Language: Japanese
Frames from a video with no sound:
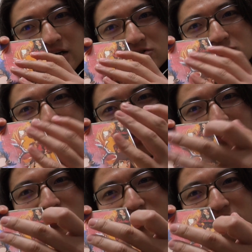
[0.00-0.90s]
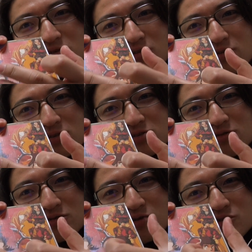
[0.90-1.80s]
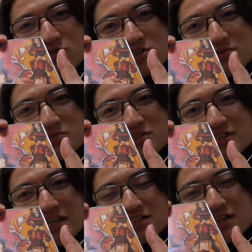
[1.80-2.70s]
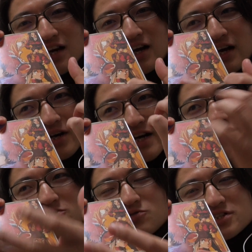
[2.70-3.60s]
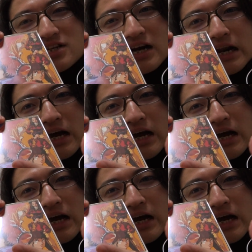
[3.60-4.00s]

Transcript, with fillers: そのストーリーをその登場人物たちが回想しなが